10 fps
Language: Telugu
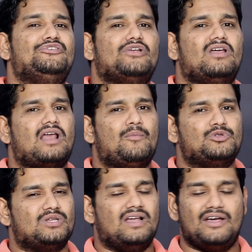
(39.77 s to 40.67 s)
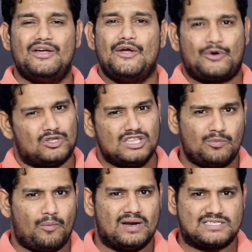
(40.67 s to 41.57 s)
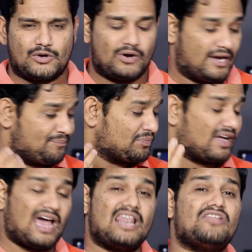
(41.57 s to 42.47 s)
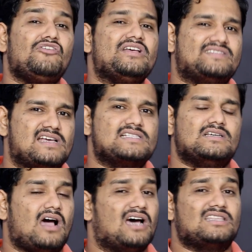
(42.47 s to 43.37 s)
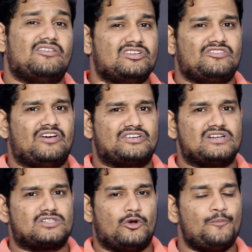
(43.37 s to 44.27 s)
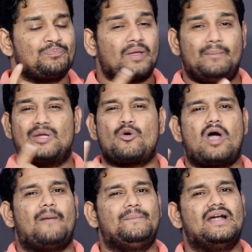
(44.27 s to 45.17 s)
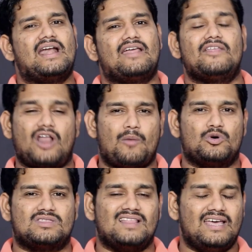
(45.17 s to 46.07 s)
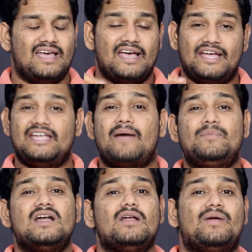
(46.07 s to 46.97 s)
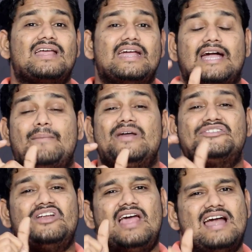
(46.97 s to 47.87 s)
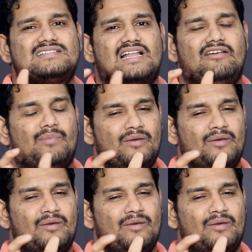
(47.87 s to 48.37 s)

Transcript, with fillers: ఫ్యూచర్లో రాబోతున్న కొత్త మొబైల్స్లో కూడా కలర్ వే సిక్స్ ఆ తర్వాత వెర్షన్స్లో మీకు ఒక అప్డేట్ అనేది రాబోతుంది ఈ అప్డేట్లో మనకి కమర్షియల్ యాడ్స్ అనేవి